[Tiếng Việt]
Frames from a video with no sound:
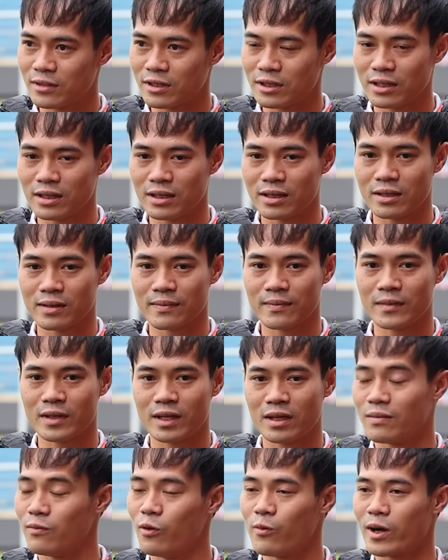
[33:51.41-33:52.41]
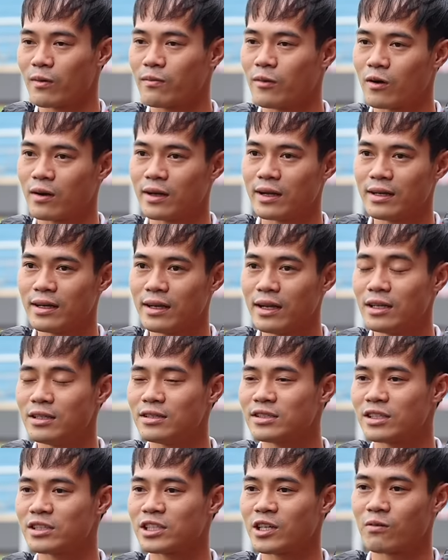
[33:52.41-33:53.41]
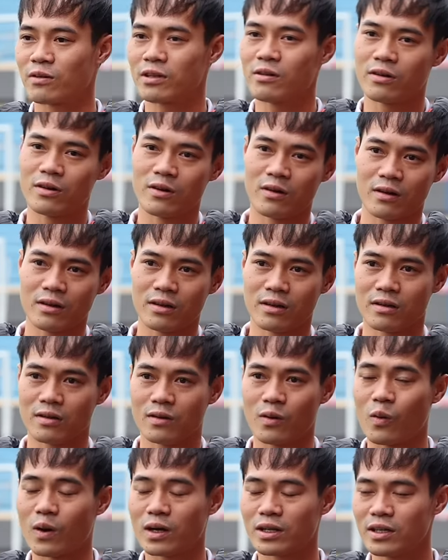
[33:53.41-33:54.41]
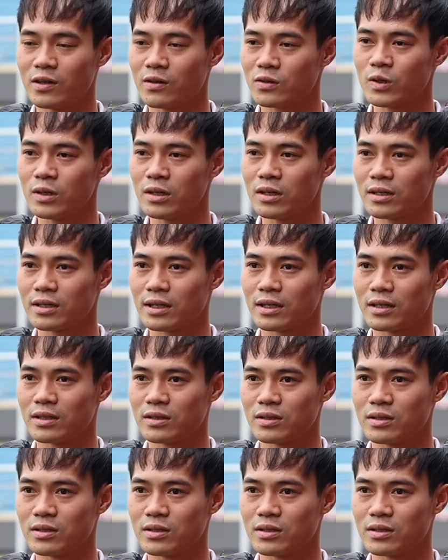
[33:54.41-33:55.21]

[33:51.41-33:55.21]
Thì bố mẹ cũng bảo hay lên trân trọng cái điều đó để cố gắng thi đấu tốt hơn để